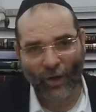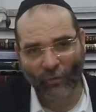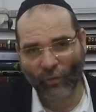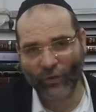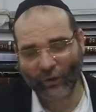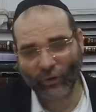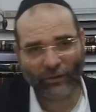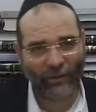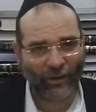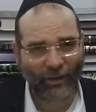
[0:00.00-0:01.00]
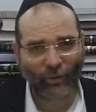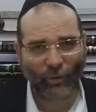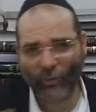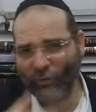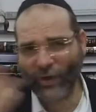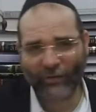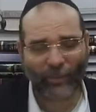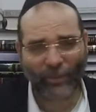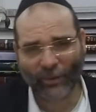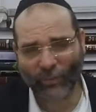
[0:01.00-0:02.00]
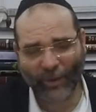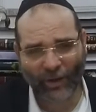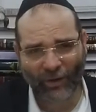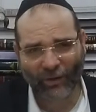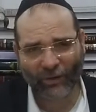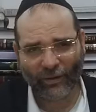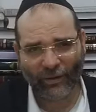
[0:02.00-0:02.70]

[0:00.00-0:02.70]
Vous venez de dire que vous, vous n'avez pas de parents.